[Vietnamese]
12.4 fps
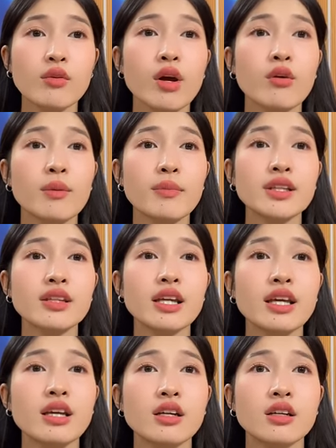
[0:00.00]
Tiếp vào
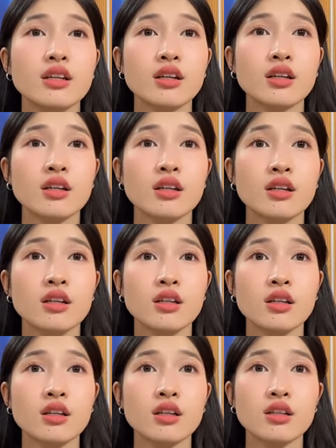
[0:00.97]
Kamati á
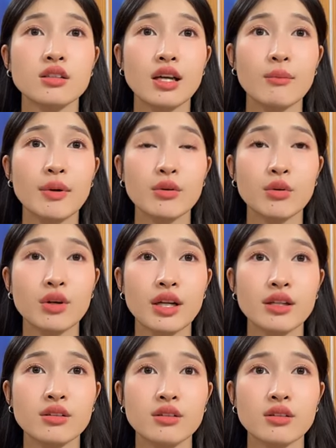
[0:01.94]
Là mặc
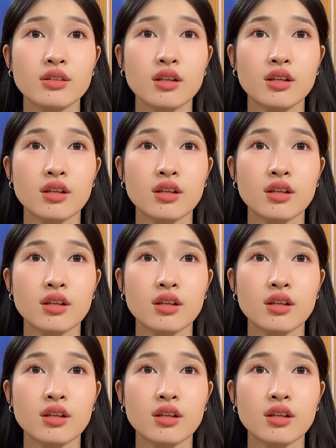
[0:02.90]
đồ lành